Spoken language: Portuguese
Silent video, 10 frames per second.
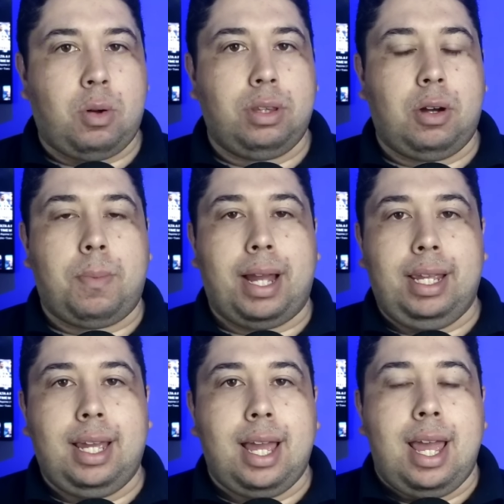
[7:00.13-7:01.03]
contra o
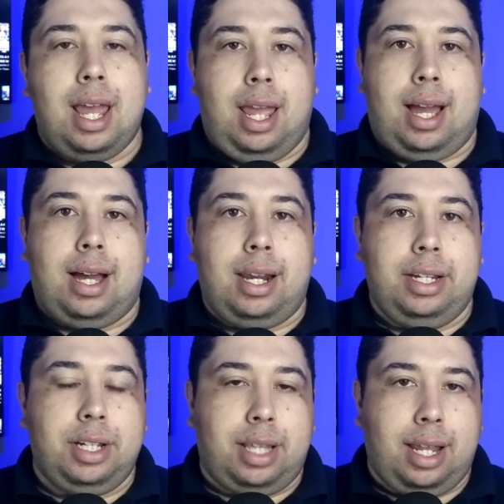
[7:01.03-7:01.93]
Bahia é a
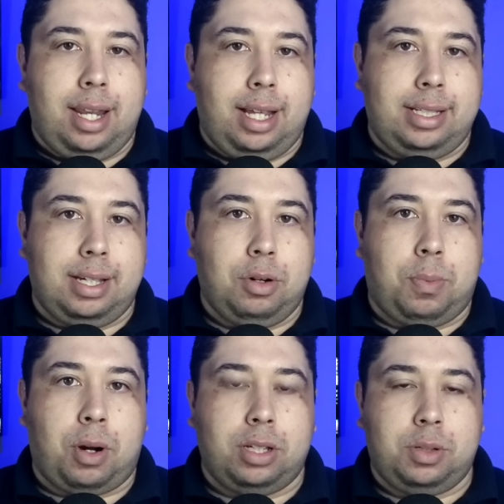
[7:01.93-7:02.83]
grande tendência no
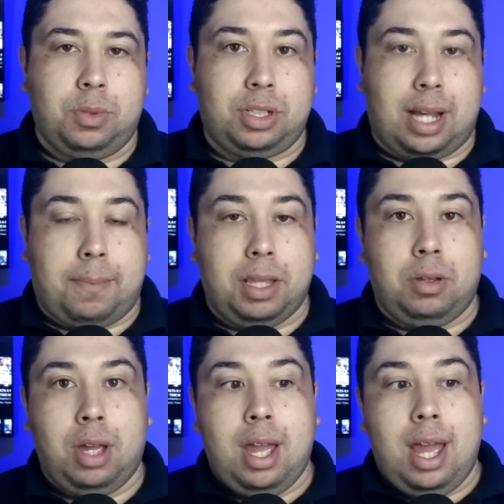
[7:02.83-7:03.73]
próximo
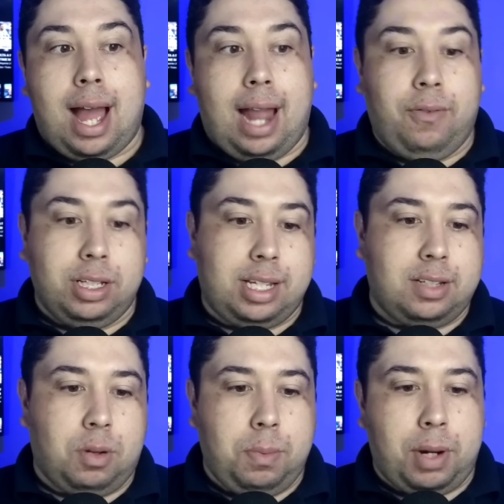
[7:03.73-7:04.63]
sábado. Aí
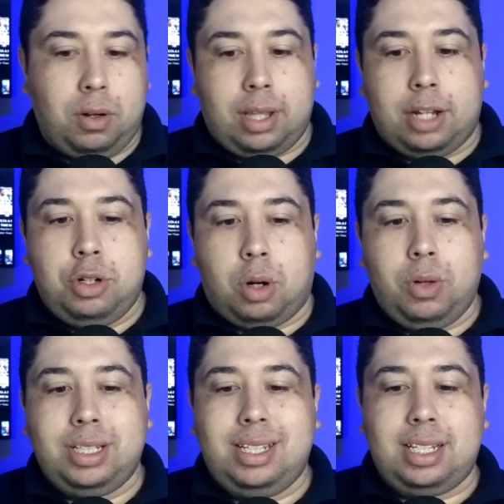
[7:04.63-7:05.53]
vocês vão me perguntar,
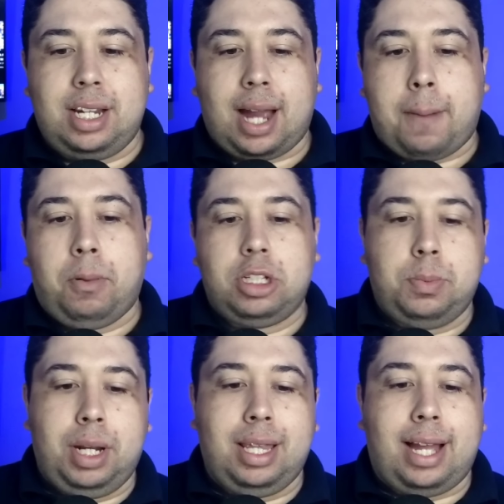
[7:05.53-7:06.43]
Diogo, existe a
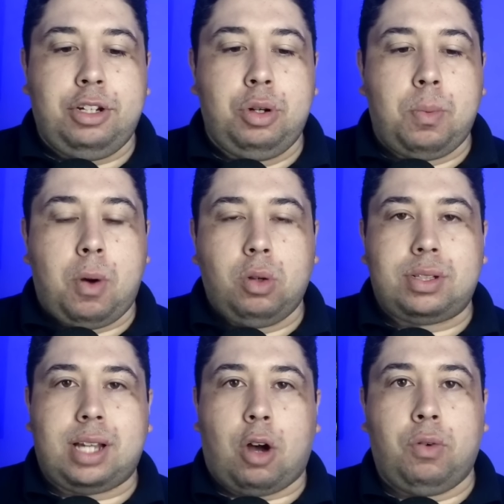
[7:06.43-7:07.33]
possibilidade do
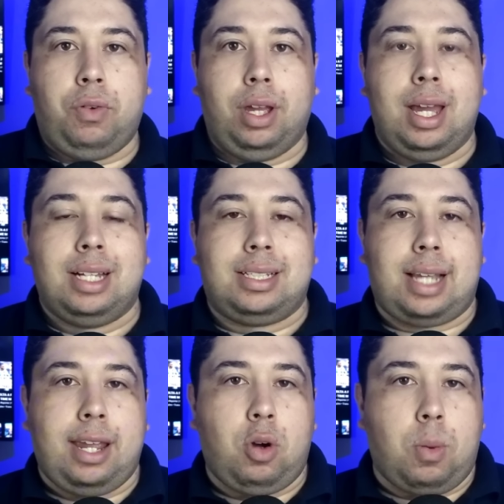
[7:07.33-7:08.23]
Monsalve
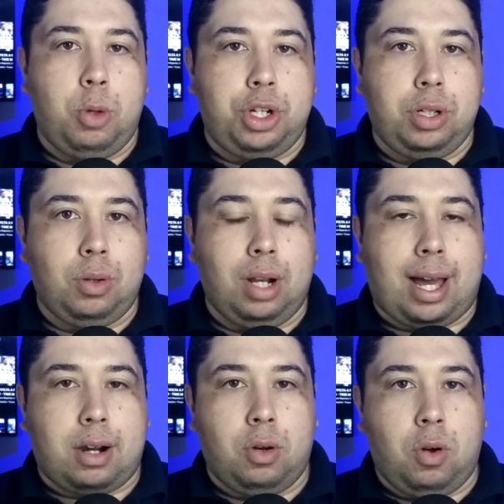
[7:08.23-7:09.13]
sair como
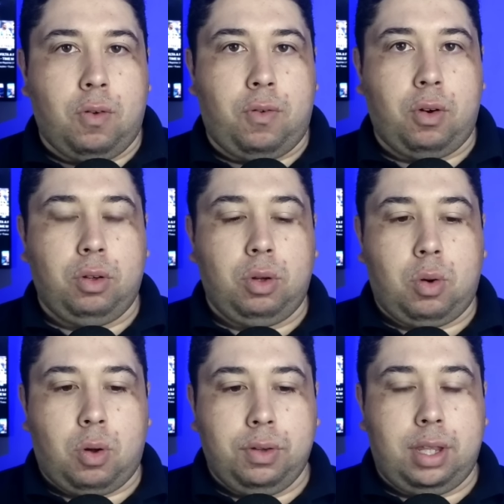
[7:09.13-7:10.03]
titular no confronto
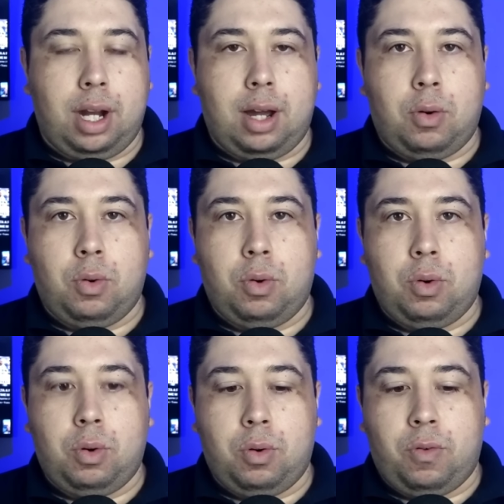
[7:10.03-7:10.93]
contra
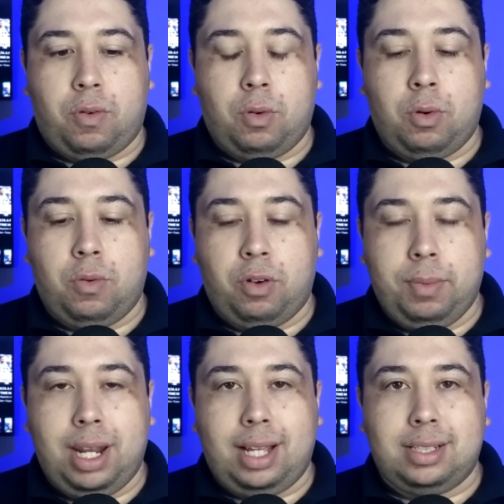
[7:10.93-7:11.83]
o, o, o
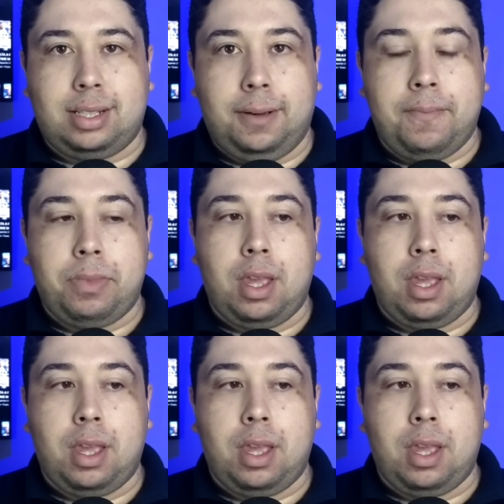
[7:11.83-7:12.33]
Fluminense?